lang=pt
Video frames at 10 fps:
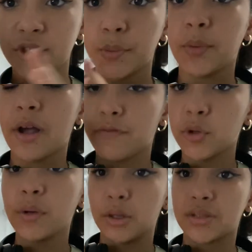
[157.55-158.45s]
tipo,
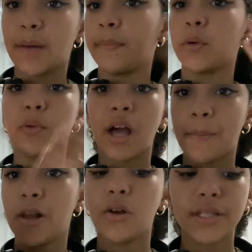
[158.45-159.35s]
evoluindo, sabe? Pra um lugar
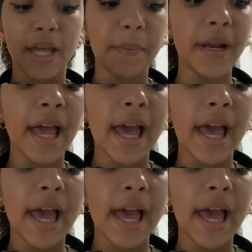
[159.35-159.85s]
melhor sempre.